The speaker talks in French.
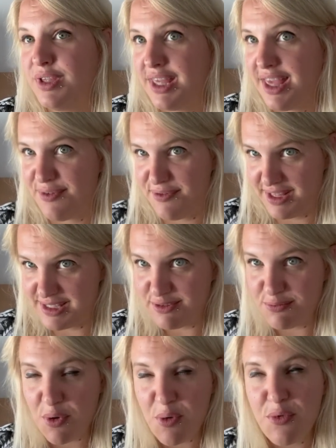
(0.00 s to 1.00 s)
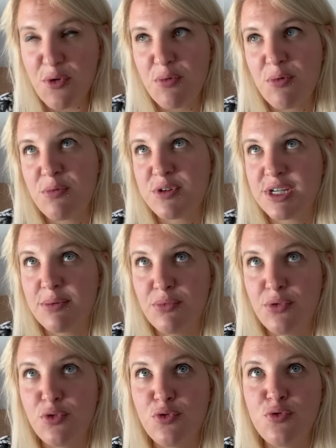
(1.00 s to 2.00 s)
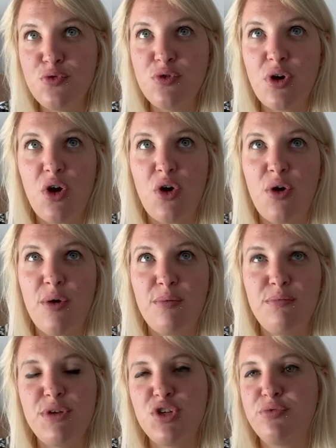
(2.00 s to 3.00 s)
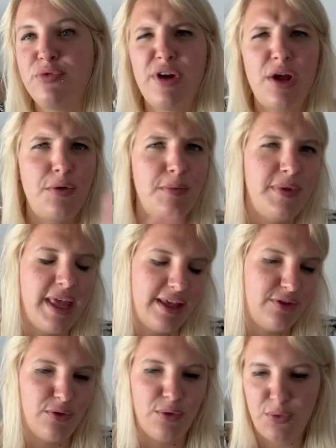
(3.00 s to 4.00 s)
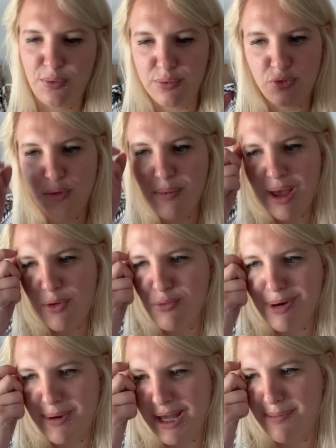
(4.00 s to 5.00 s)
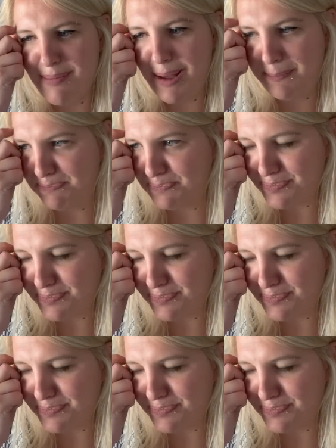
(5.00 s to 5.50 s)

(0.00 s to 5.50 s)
Effectivement, pour le moment, j'aime beaucoup, euh, mais je vous ferai l'update euh, demain ou après-demain.